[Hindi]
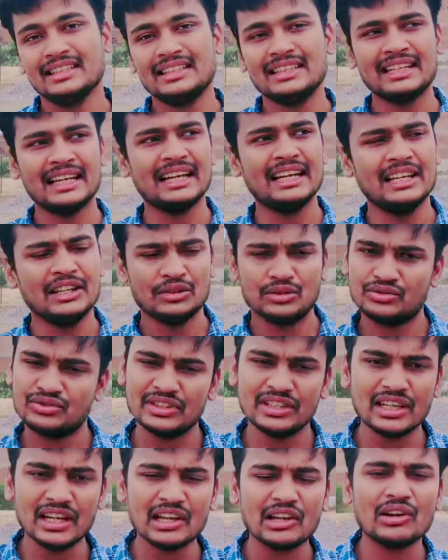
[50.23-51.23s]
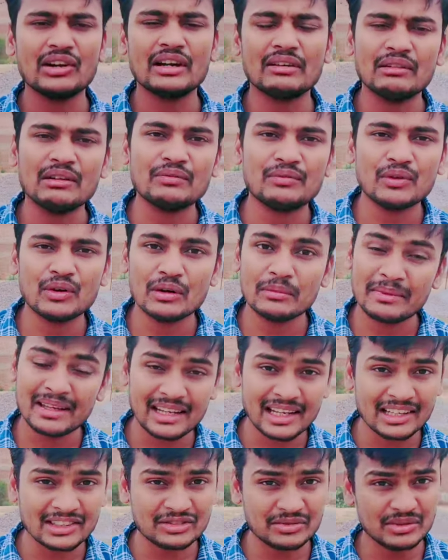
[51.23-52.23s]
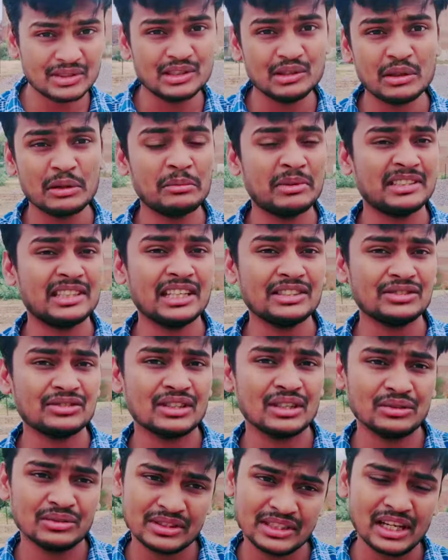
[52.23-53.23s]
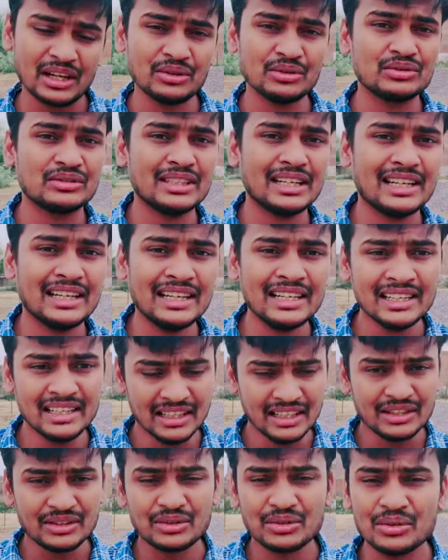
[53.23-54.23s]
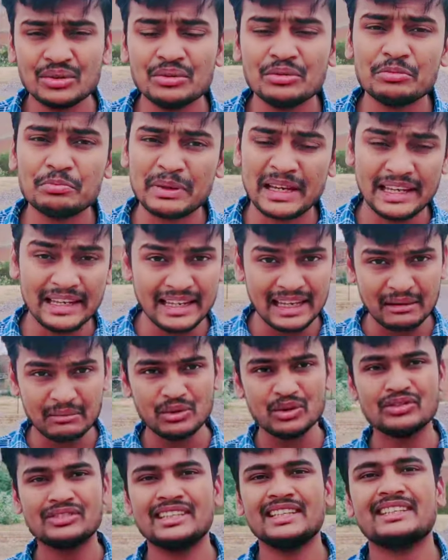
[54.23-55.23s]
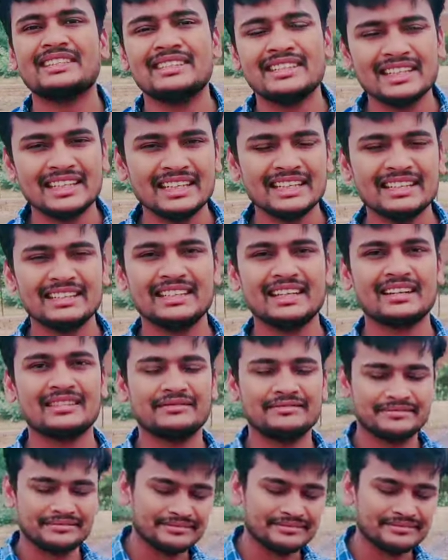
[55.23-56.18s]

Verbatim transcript: ठीक है तो सिंगल और डबल फोल्ड मैं लास्ट वीडियो में बता चुका हूँ क्या होता है तो पहले हम लोग देखते हैं इधर